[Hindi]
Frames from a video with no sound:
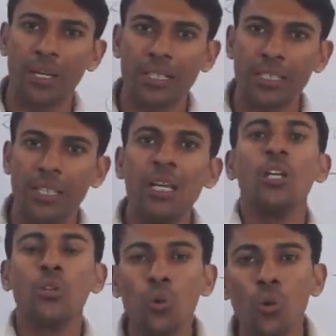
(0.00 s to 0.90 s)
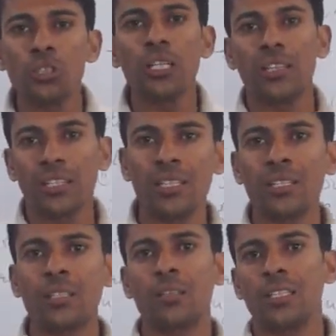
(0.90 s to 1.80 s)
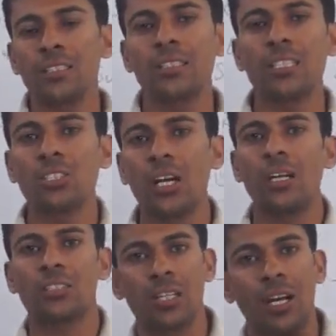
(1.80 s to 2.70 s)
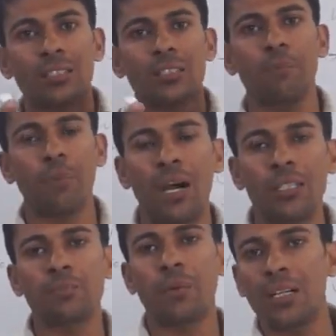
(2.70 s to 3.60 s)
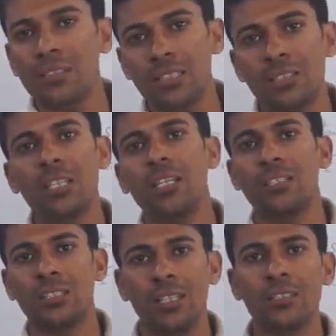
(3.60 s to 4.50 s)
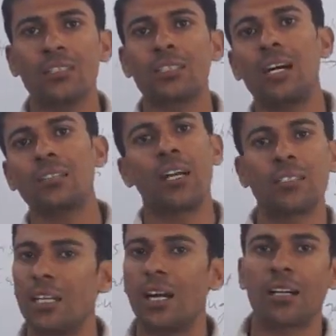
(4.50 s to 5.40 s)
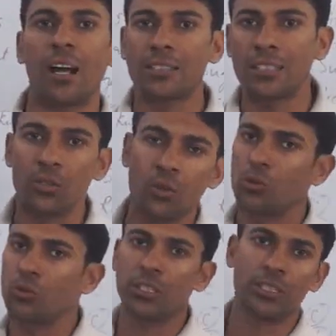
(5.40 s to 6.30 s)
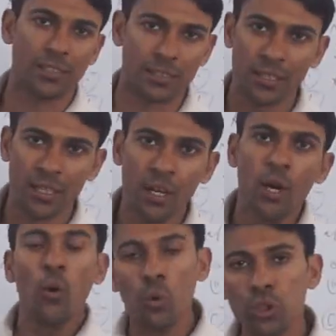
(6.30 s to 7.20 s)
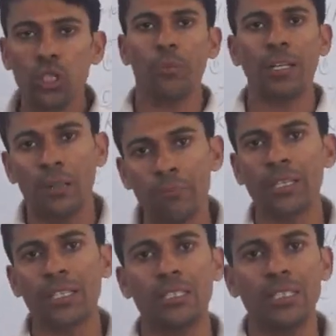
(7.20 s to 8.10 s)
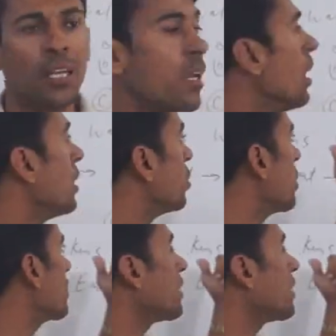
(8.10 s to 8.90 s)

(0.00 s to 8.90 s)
पे आइए दो से तीन तीन से चार चार से पांच पांच से छह छह से सात सात से आठ आठ से नौ नौ से दस उसके बाद हिम्मत कीजिए जिस